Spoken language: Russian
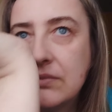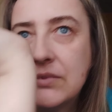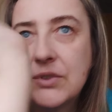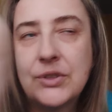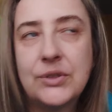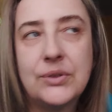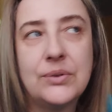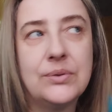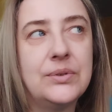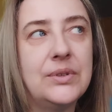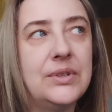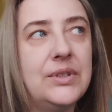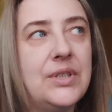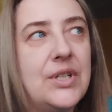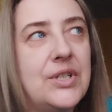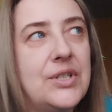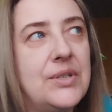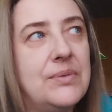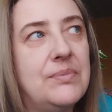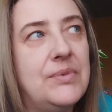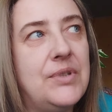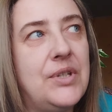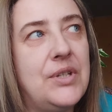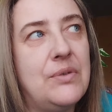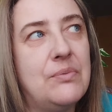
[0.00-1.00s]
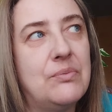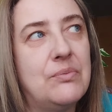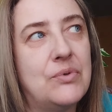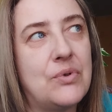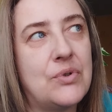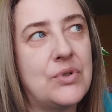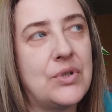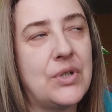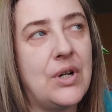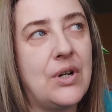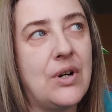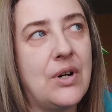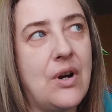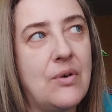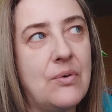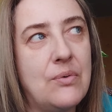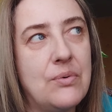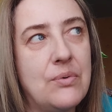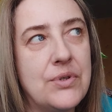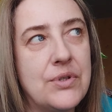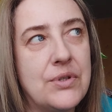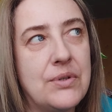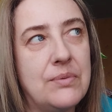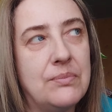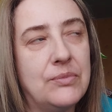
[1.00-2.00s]
Что-то даже мне немножко
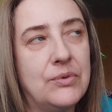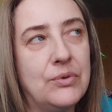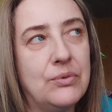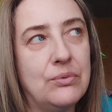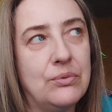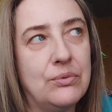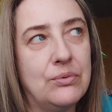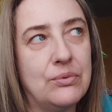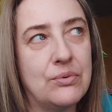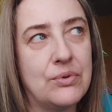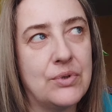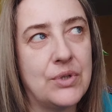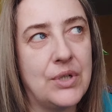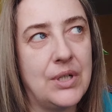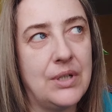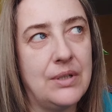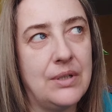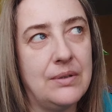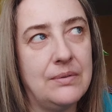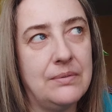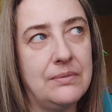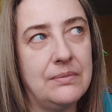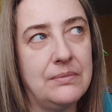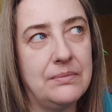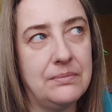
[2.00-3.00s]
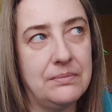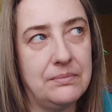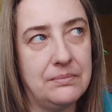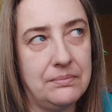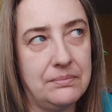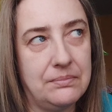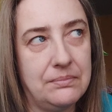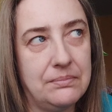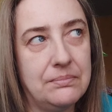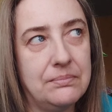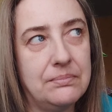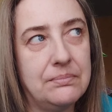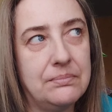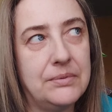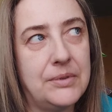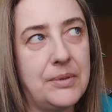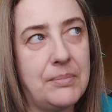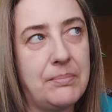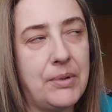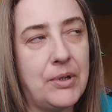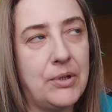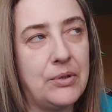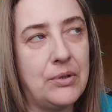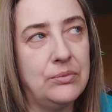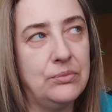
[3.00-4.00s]
кокосом тут уже
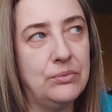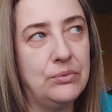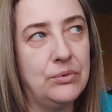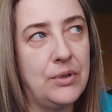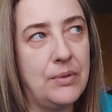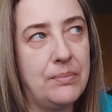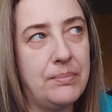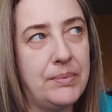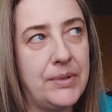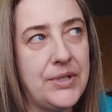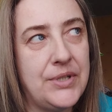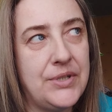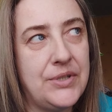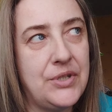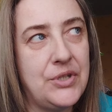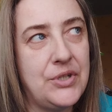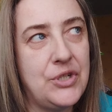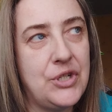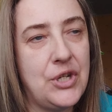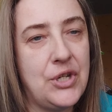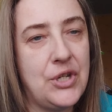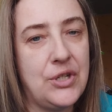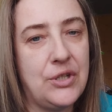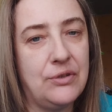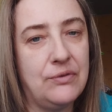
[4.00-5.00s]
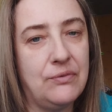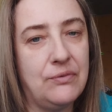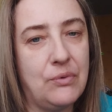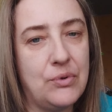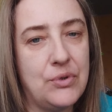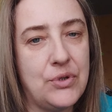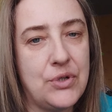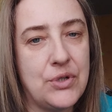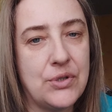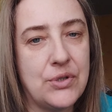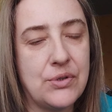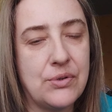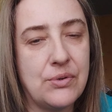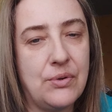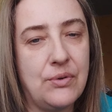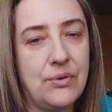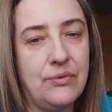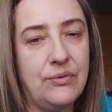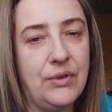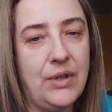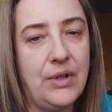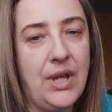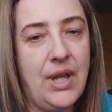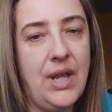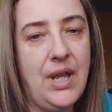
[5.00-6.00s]
напахнуло по истечении двух
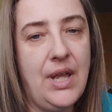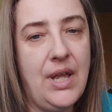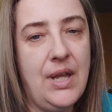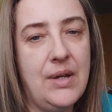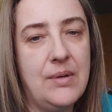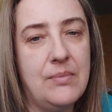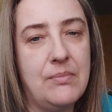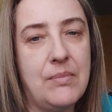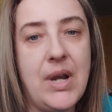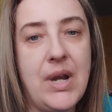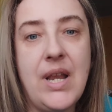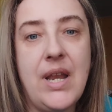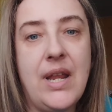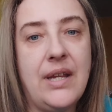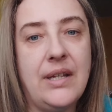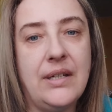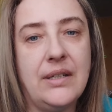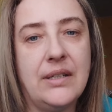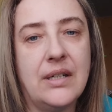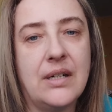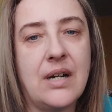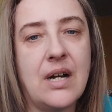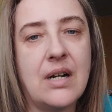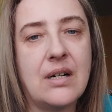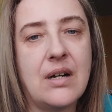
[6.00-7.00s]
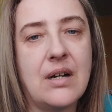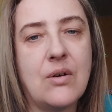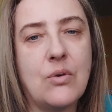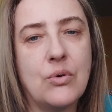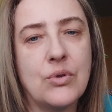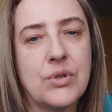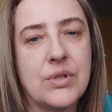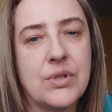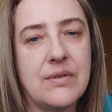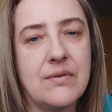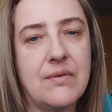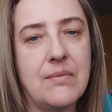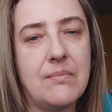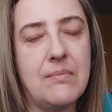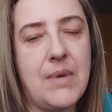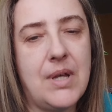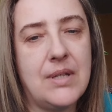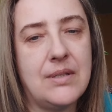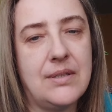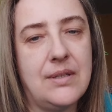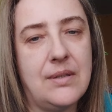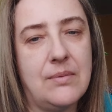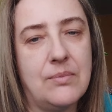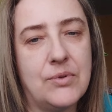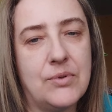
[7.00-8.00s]
часов. Маленько, как кокосовым
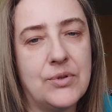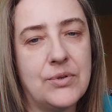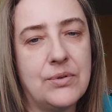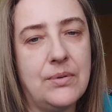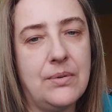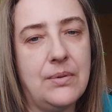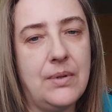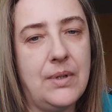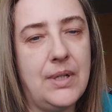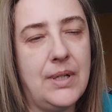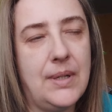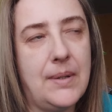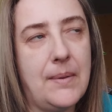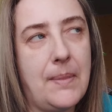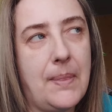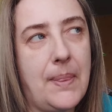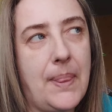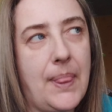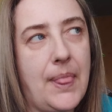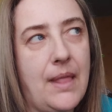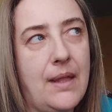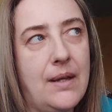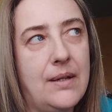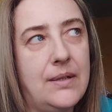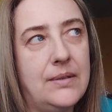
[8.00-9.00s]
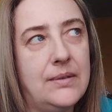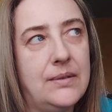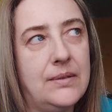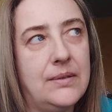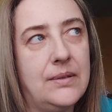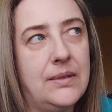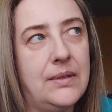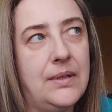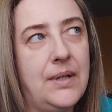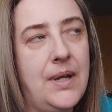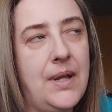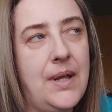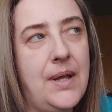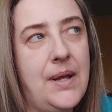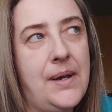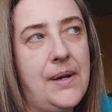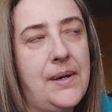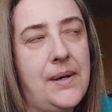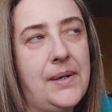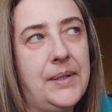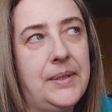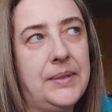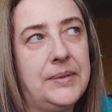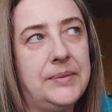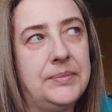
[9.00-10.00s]
маслом, что ли. А,
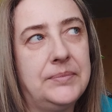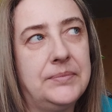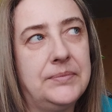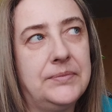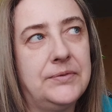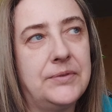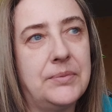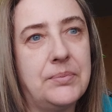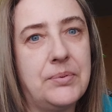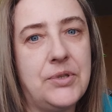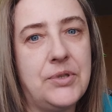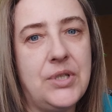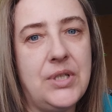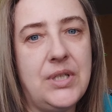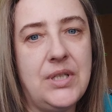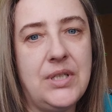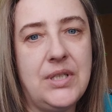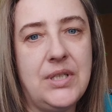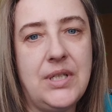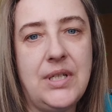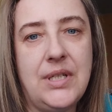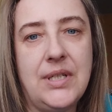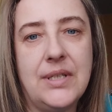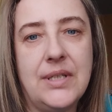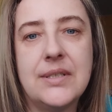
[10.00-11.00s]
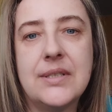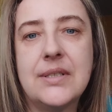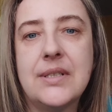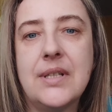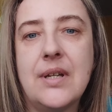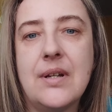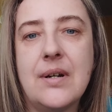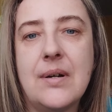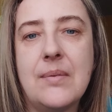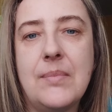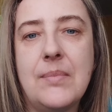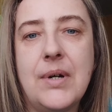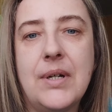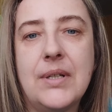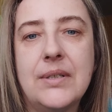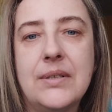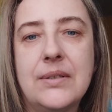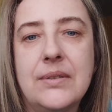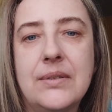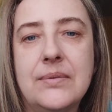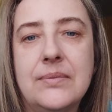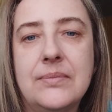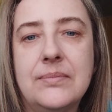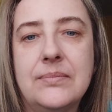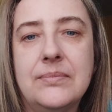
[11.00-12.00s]
вообще интересный аромат.